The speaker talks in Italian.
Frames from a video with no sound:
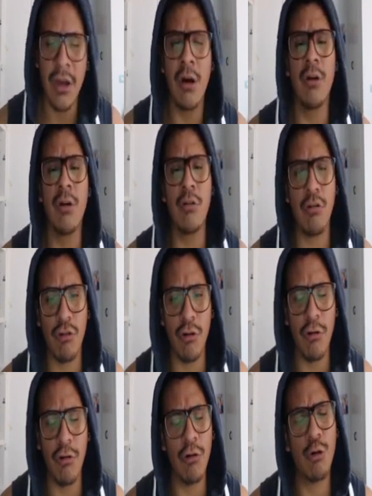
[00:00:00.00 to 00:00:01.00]
tra quanto
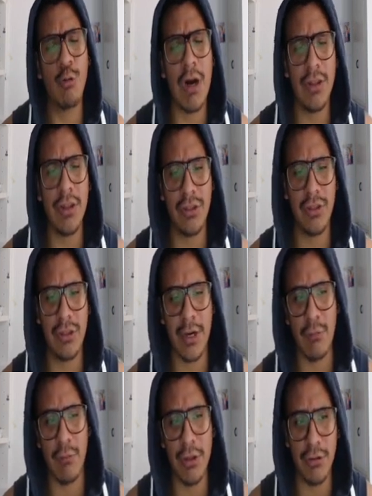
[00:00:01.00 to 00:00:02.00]
tempo si arriva al
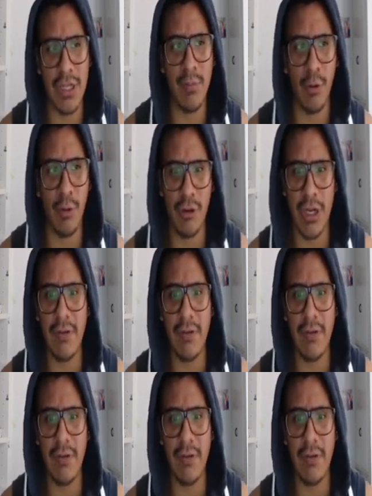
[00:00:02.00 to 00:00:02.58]
40,